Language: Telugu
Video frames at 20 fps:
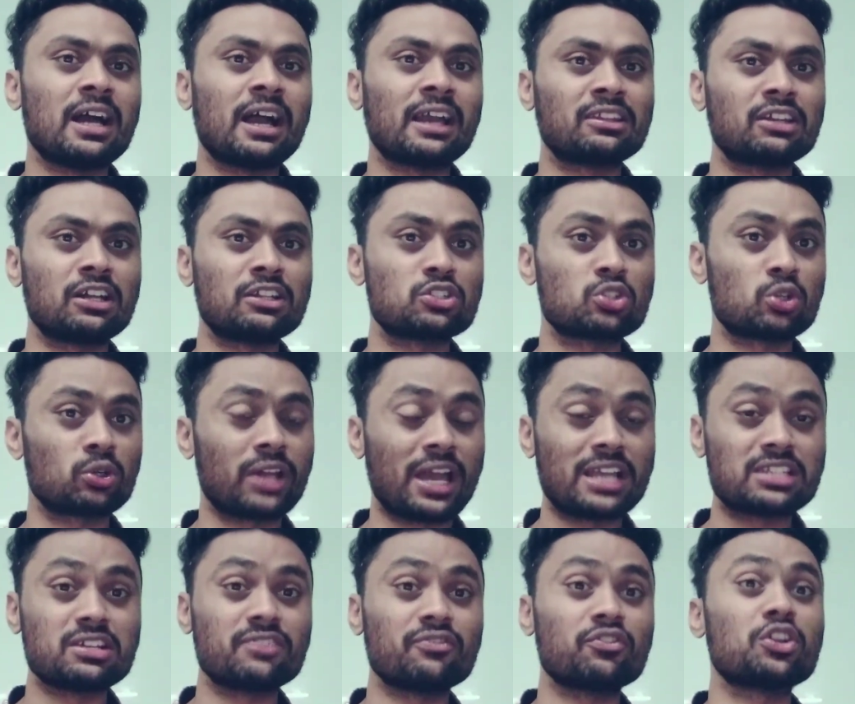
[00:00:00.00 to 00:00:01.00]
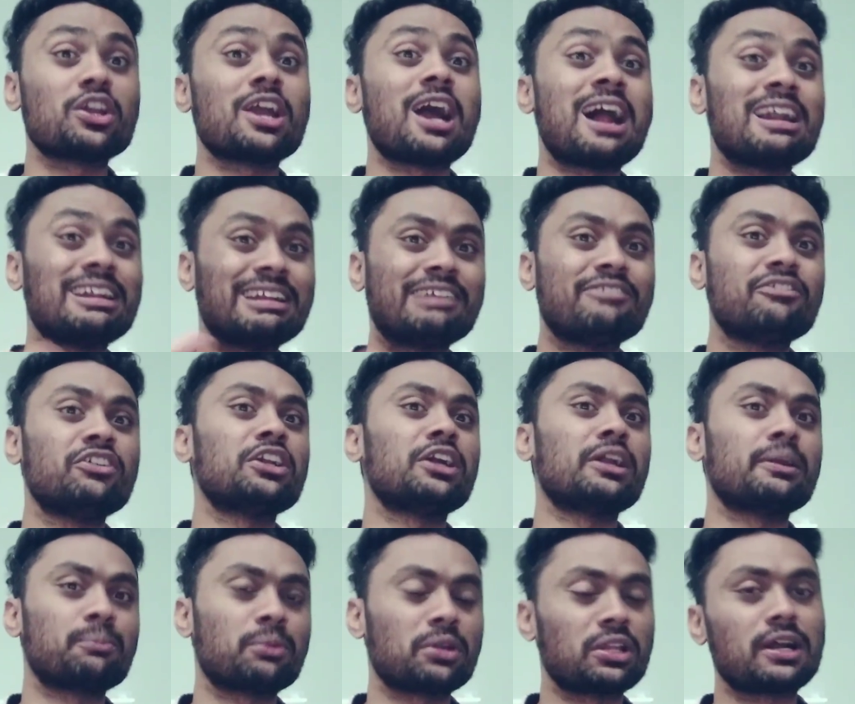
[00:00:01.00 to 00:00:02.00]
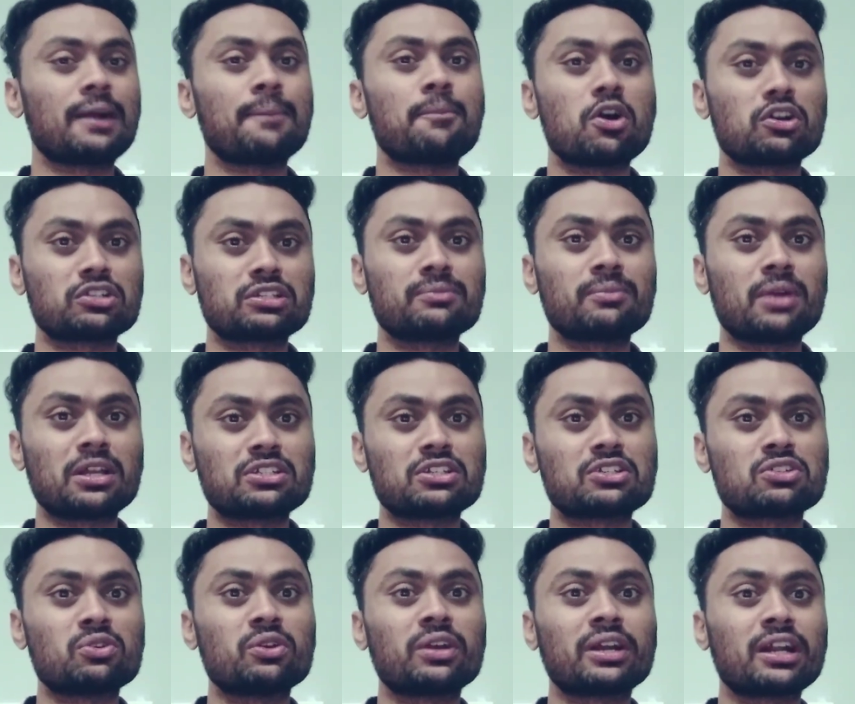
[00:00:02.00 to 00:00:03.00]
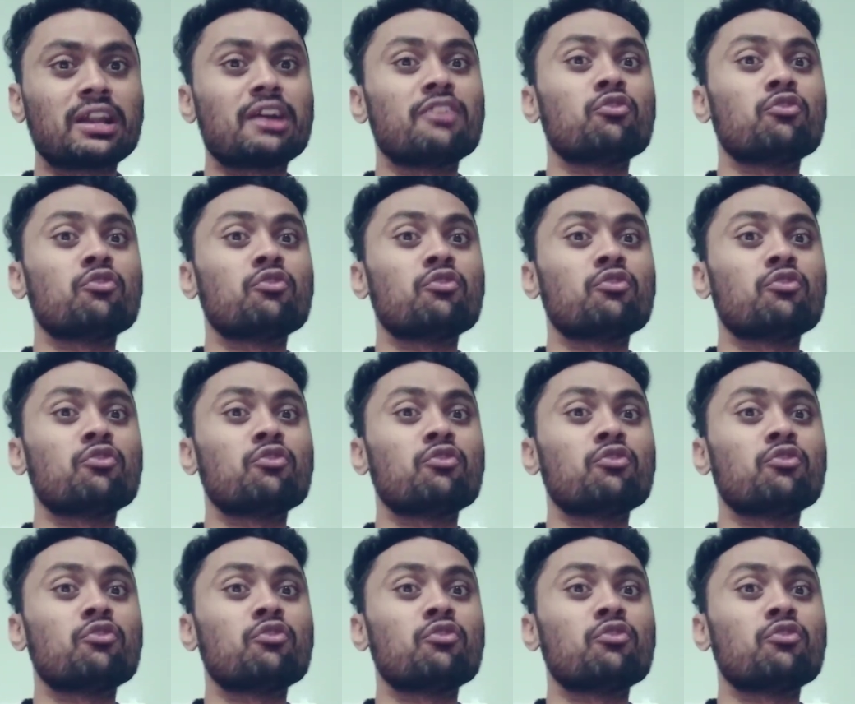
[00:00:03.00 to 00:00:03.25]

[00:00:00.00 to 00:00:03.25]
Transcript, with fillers: అవుతుంది సో టైసన్ ఫ్యూరీ అన్డిఫీటెడ్ ఇప్పటిదాకా బాక్సింగ్ మ్యాచెస్లో ఎక్కడ